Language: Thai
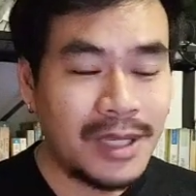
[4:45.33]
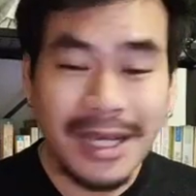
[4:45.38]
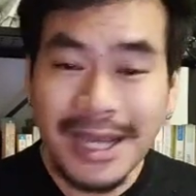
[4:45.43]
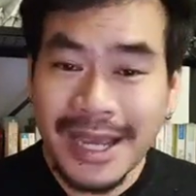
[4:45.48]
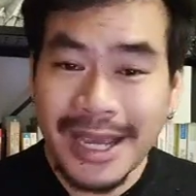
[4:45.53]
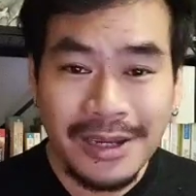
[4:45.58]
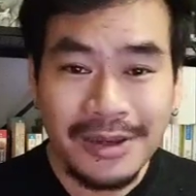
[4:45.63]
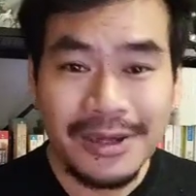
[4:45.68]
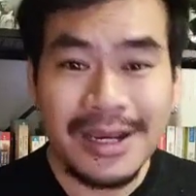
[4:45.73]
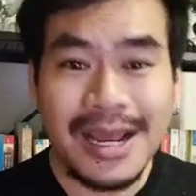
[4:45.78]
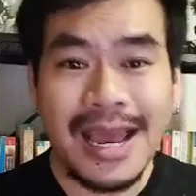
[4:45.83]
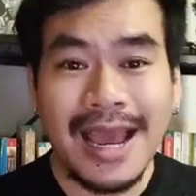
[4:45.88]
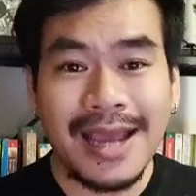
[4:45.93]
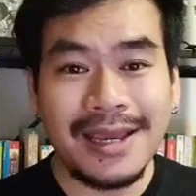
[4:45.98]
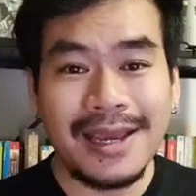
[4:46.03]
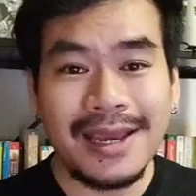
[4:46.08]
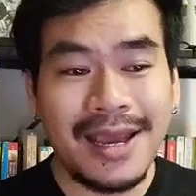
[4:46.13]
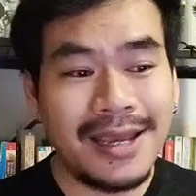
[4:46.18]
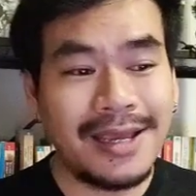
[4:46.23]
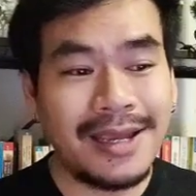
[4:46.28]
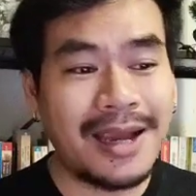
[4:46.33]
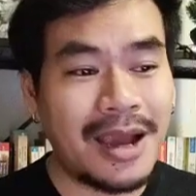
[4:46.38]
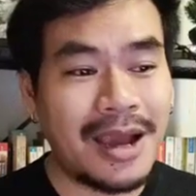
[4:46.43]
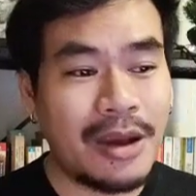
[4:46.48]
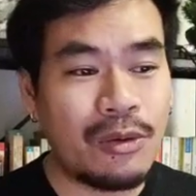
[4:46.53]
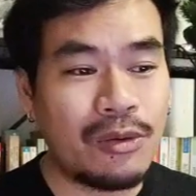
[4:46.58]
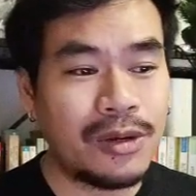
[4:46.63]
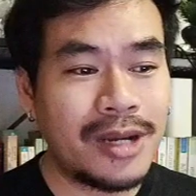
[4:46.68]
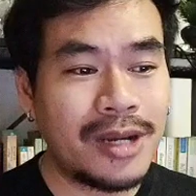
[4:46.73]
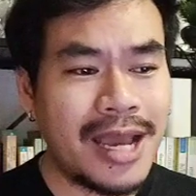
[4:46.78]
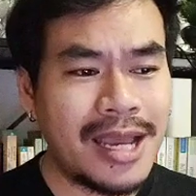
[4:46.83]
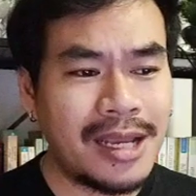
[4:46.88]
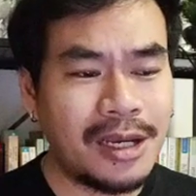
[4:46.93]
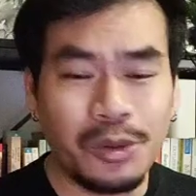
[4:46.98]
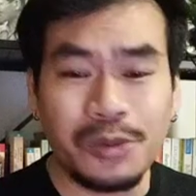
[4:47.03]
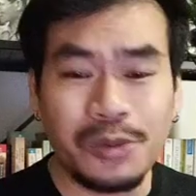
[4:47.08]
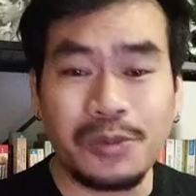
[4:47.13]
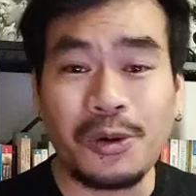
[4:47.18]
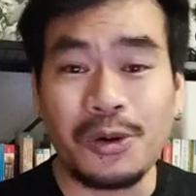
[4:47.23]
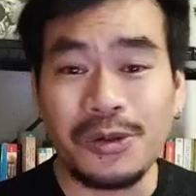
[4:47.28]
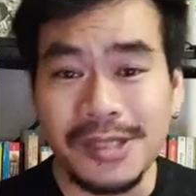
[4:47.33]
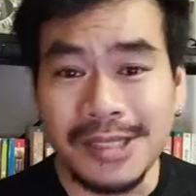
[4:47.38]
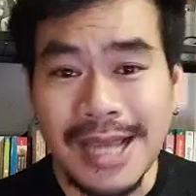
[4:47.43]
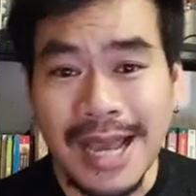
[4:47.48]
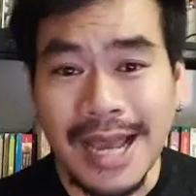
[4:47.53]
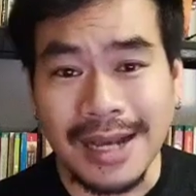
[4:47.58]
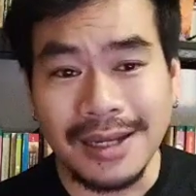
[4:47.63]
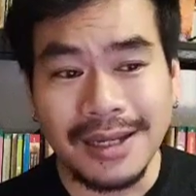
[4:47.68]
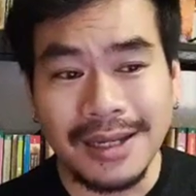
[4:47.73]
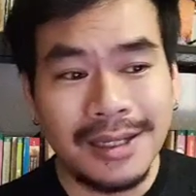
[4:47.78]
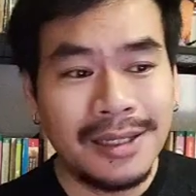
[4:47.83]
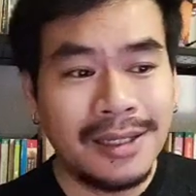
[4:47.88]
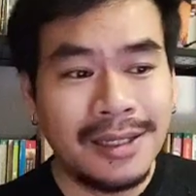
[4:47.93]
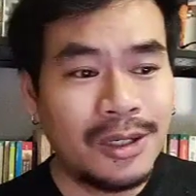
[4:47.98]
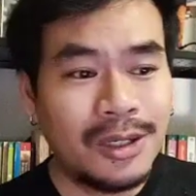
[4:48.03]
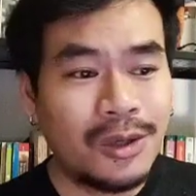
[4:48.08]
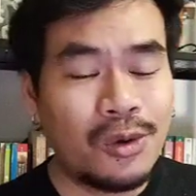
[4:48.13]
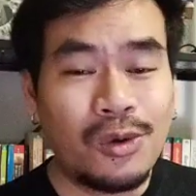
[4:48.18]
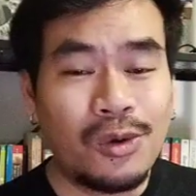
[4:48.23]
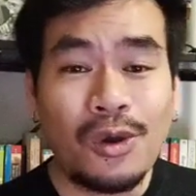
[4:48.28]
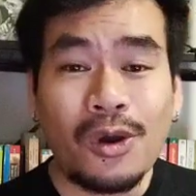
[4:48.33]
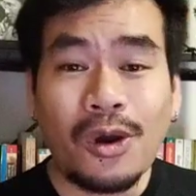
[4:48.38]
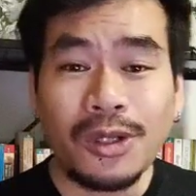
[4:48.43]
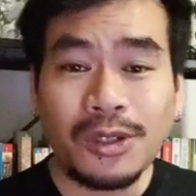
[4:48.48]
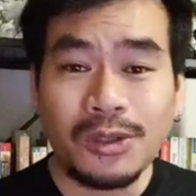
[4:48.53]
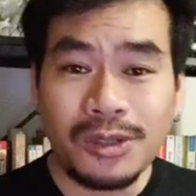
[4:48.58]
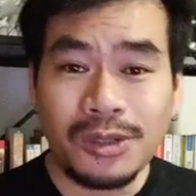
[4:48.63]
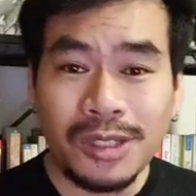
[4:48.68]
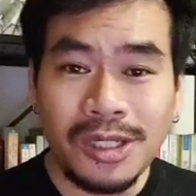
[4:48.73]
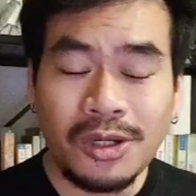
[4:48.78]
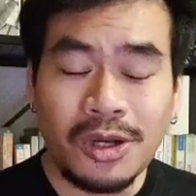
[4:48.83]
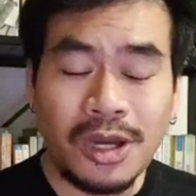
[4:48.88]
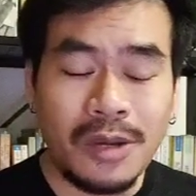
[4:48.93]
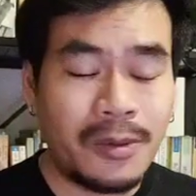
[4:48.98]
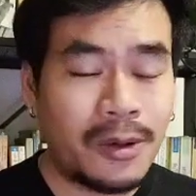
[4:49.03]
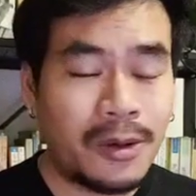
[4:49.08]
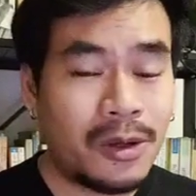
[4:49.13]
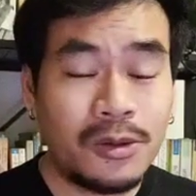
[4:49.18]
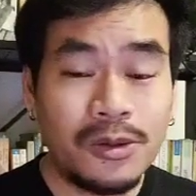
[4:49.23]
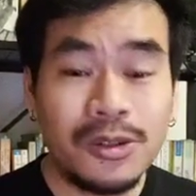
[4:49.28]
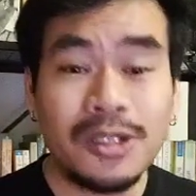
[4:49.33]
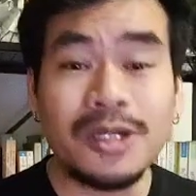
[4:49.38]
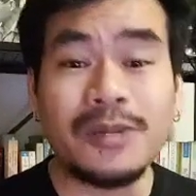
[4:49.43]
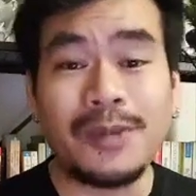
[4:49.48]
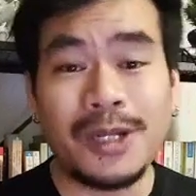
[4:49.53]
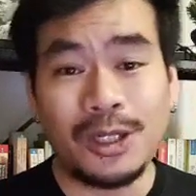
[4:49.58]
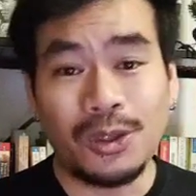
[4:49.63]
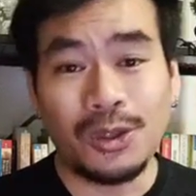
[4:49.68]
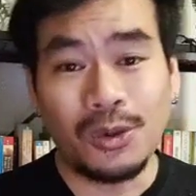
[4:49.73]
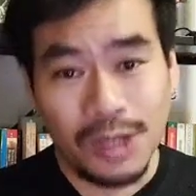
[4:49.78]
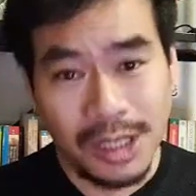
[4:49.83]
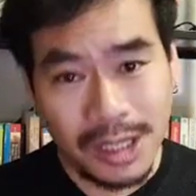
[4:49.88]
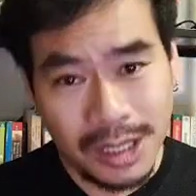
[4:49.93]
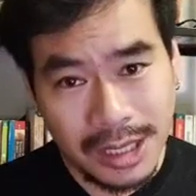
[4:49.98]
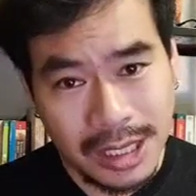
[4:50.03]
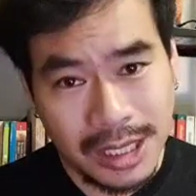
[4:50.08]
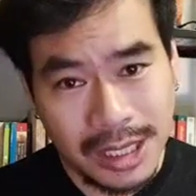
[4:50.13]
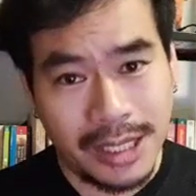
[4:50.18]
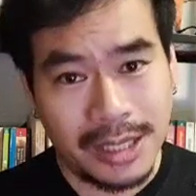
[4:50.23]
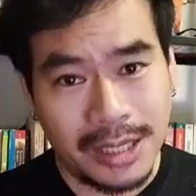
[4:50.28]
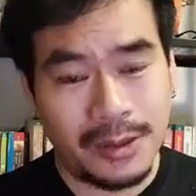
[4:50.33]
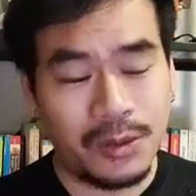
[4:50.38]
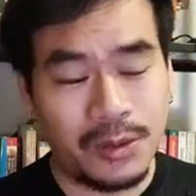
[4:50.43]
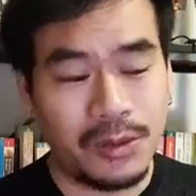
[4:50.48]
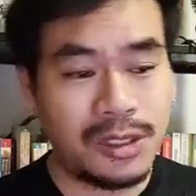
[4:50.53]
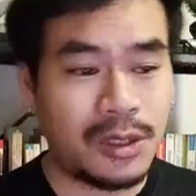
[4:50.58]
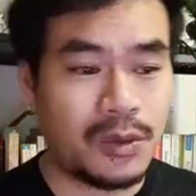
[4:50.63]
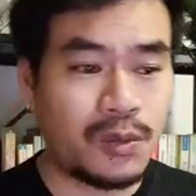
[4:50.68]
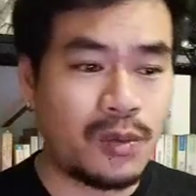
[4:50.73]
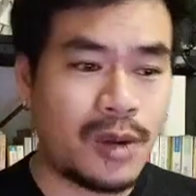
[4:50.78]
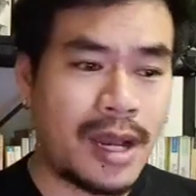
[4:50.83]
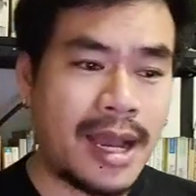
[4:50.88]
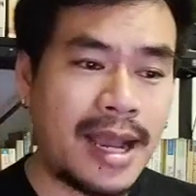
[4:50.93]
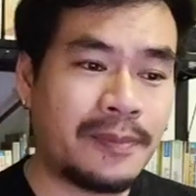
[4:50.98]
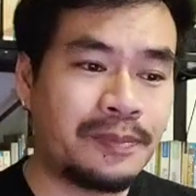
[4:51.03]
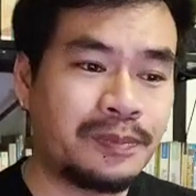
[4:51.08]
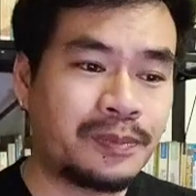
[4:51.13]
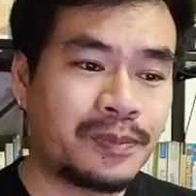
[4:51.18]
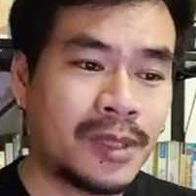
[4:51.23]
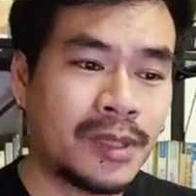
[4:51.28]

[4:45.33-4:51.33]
ยังไงก็ได้ให้เขาได้หลุดพ้นจากองค์กรตรงนี้หน่อยเพราะรู้สึกเป็นทุกข์เหลือเกิน รู้สึกว่า